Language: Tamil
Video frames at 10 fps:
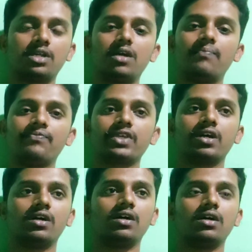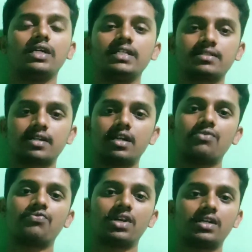பார்த்தோம்னா
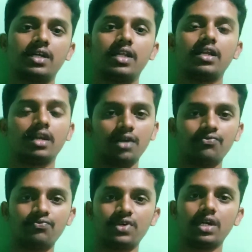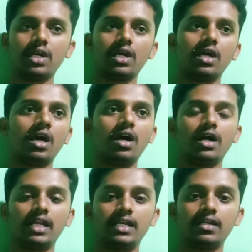இன்ஸ்டட் ஆஃப் ஃபில்டரிங் லிம்ஃப்
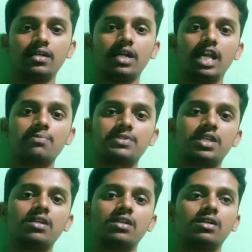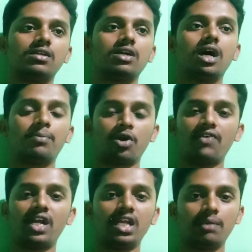இட் ஹெல்ப்ஸ் இன்
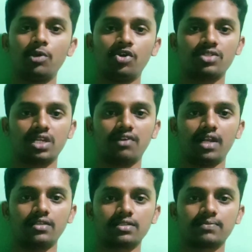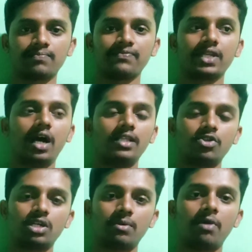ப்ரொவைடிங் இம்யூனோ சர்வீலன்ஸ்
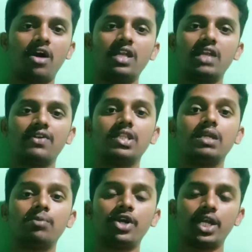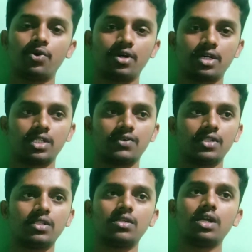அதாவது நம்ம பாடியில் வந்து இம்யூனிட்டி
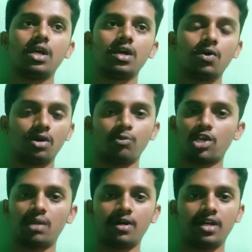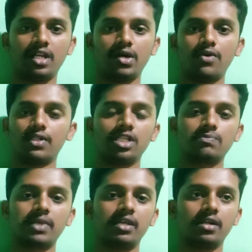கொடுக்கறதுக்கு வந்து ஒரு முக்கியமான ஏரியாவாக
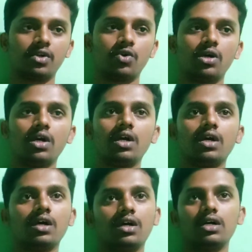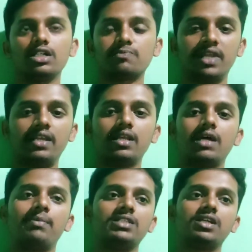வந்து ஸ்ப்ளீன் இருக்கும்
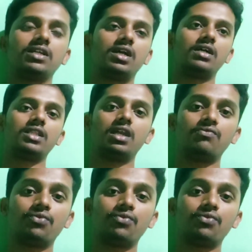ஸ்ப்ளீனில் தான் பார்த்தீங்கன்னா இந்த